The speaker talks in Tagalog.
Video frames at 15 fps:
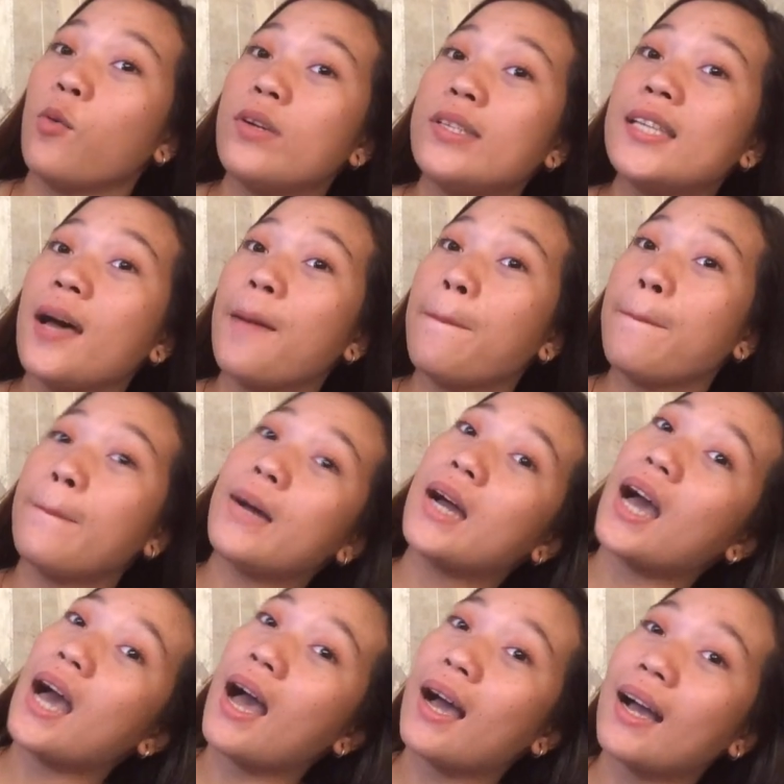What's up
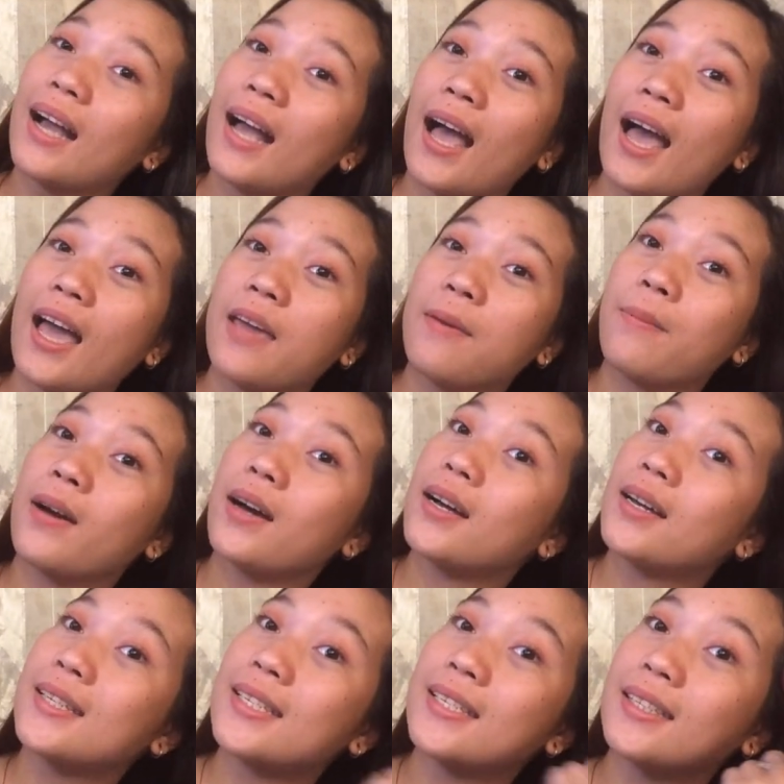mga
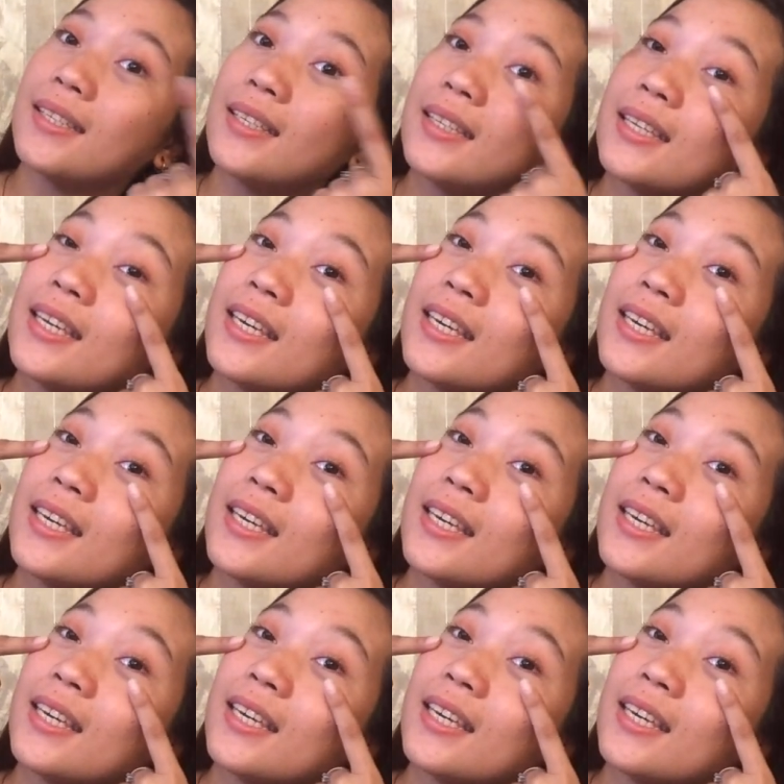ka-eyebags?